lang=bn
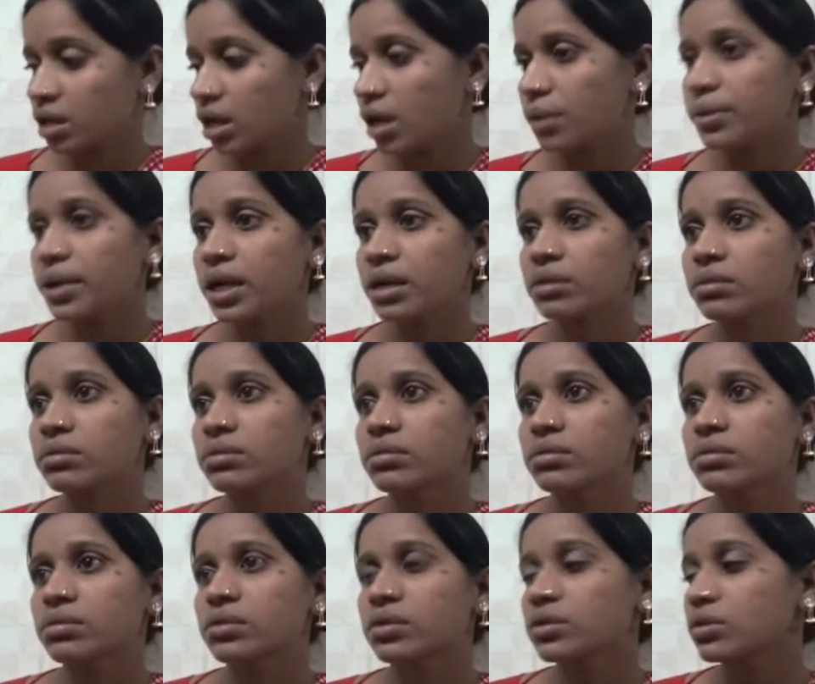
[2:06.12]
আমরা
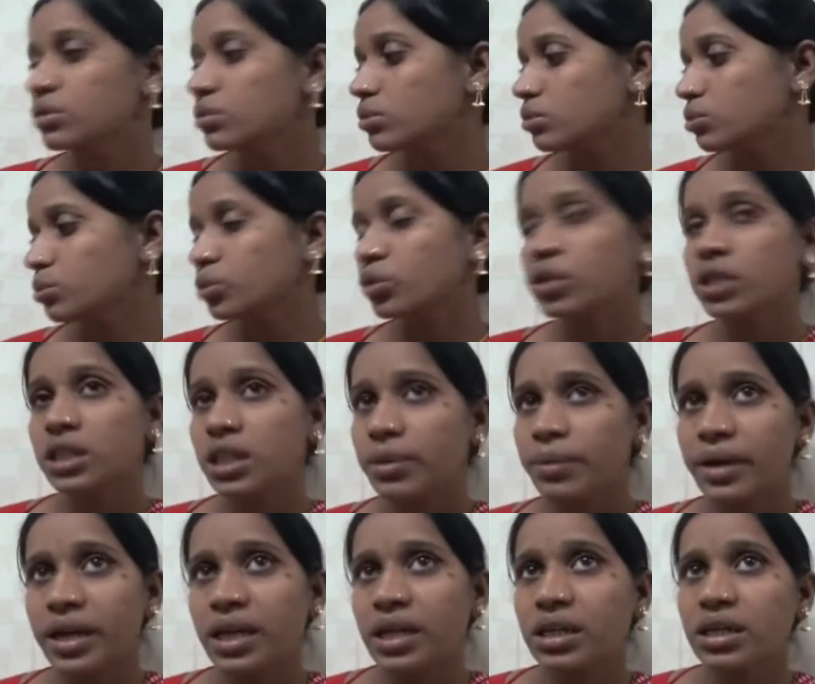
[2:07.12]
বলতে
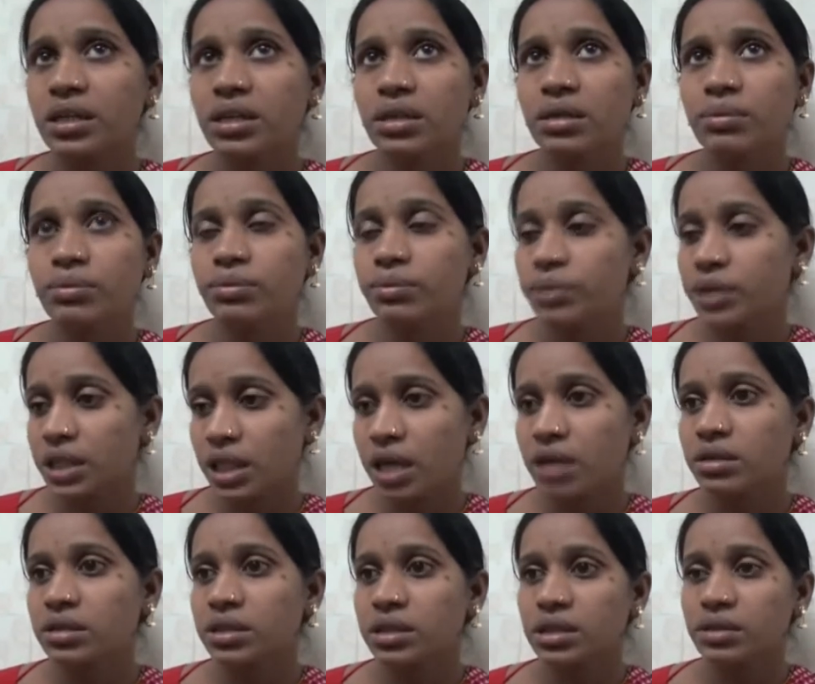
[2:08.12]
পারেনি ব্যথা
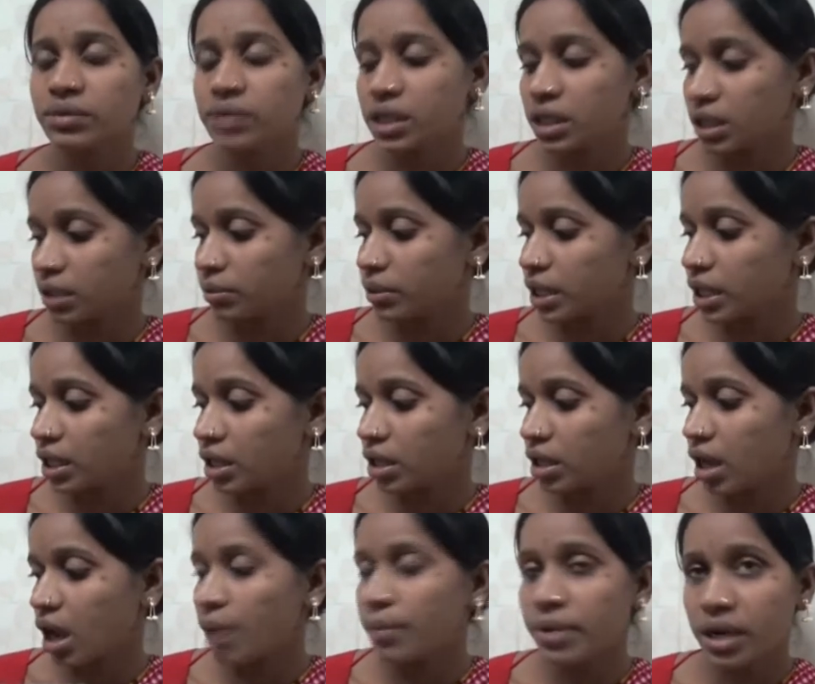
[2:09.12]
হচ্ছে বলে মানে
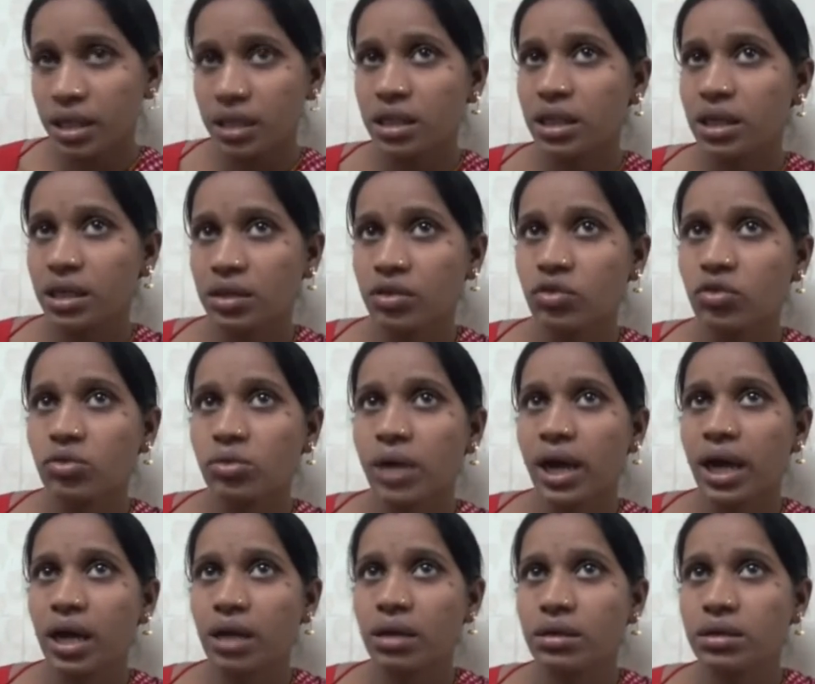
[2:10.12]
আমরা দেখতাম
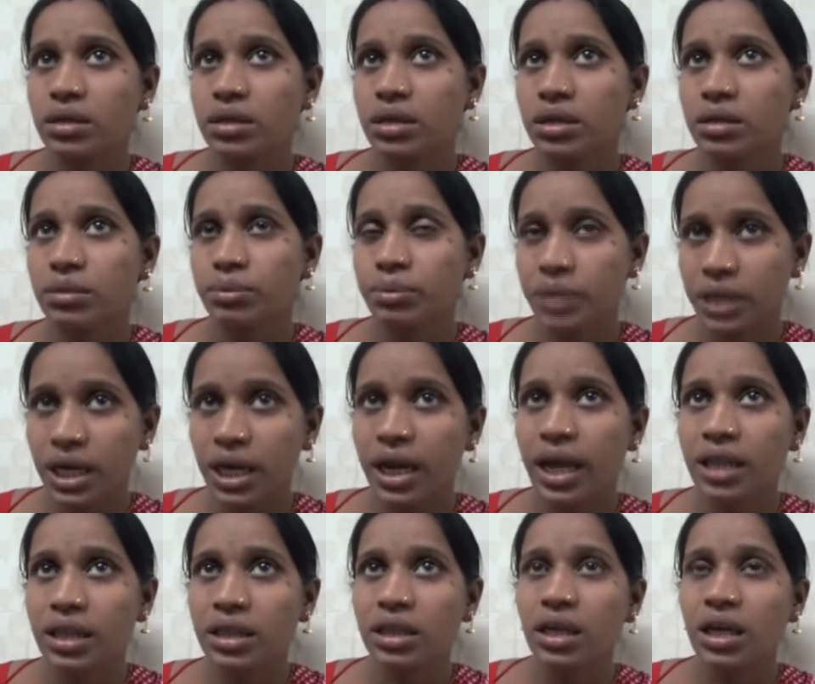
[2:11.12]
পেটে
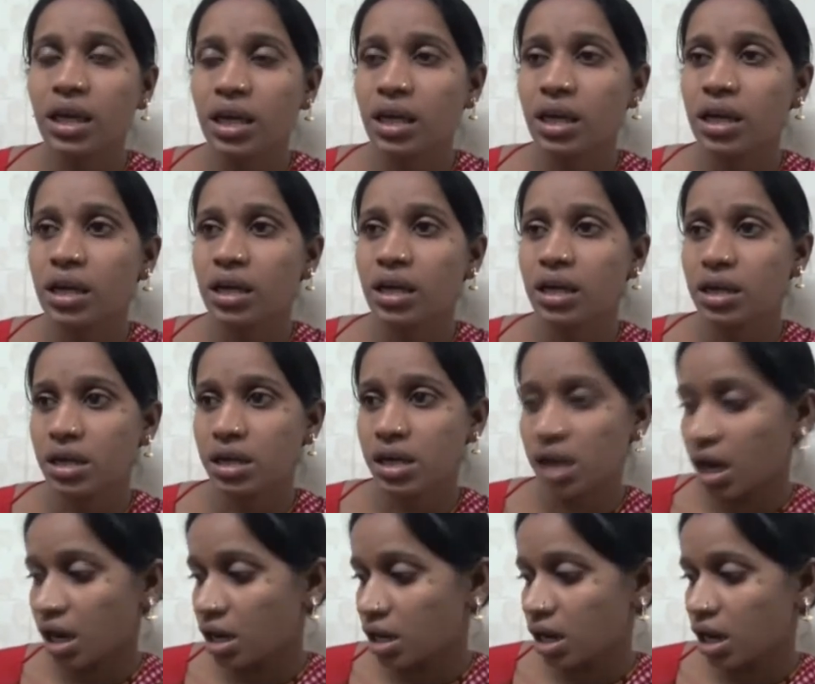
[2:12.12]
হাত দিয়ে
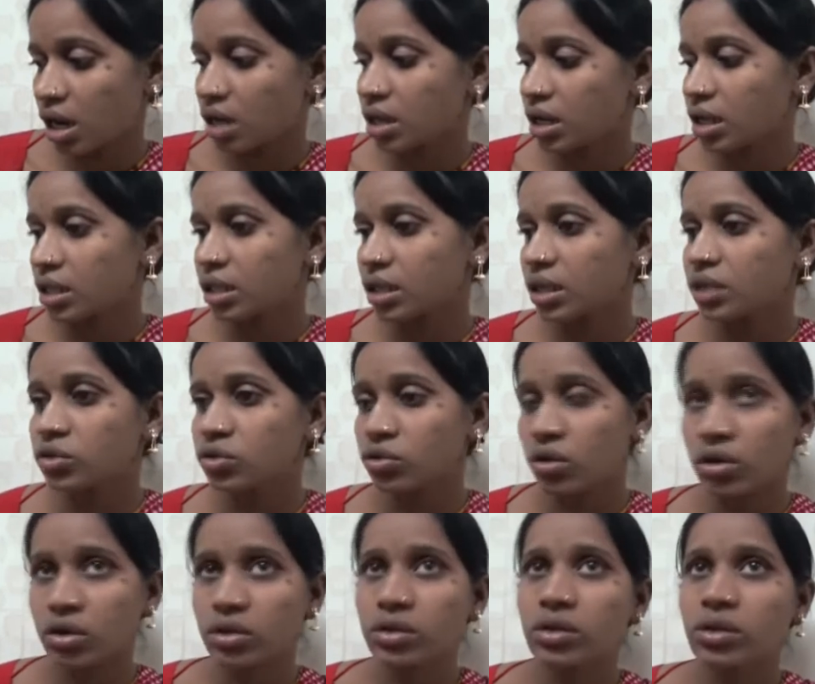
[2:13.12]
ডান হাতটা দিকে
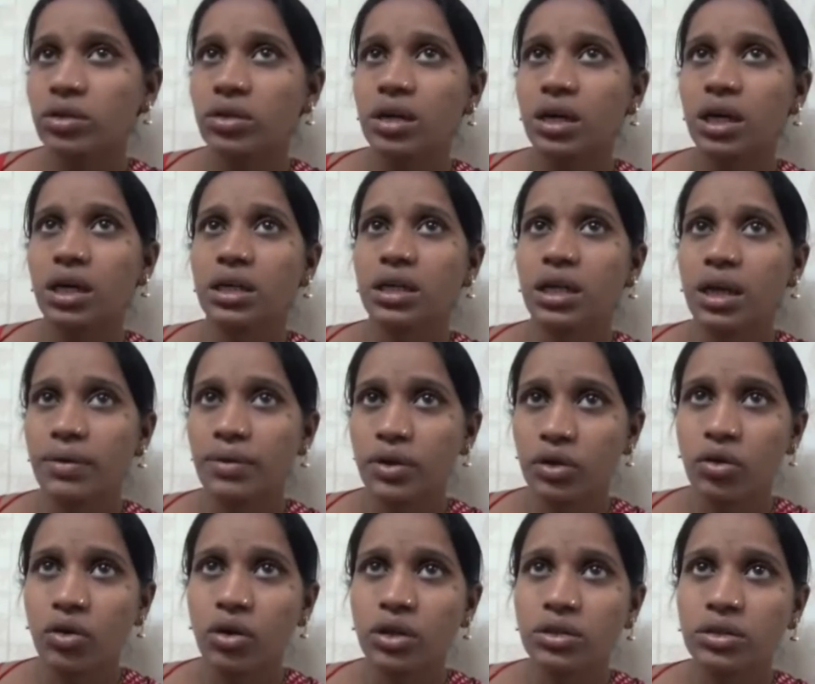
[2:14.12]
শক্ত আর কেমন
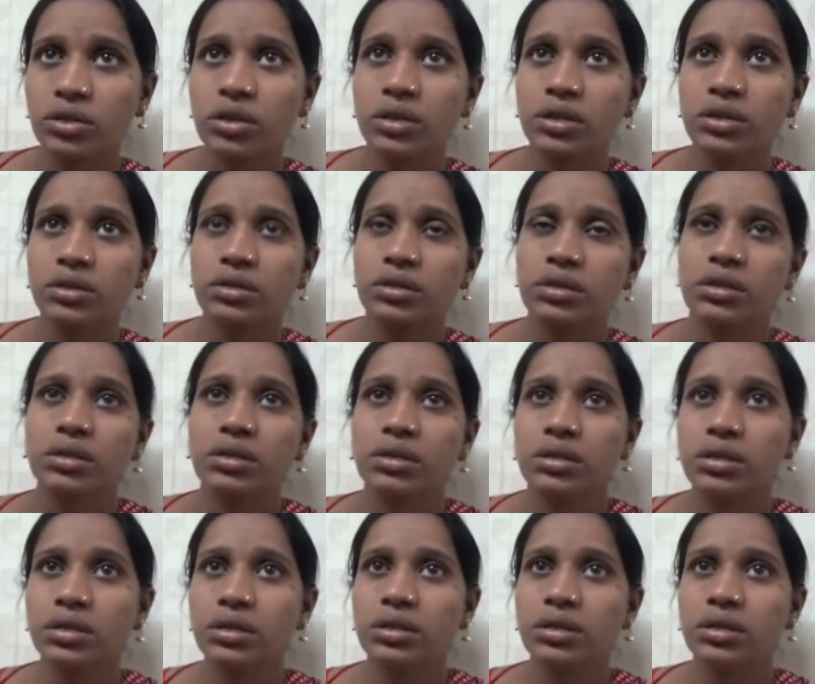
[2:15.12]
গজ গজ করতো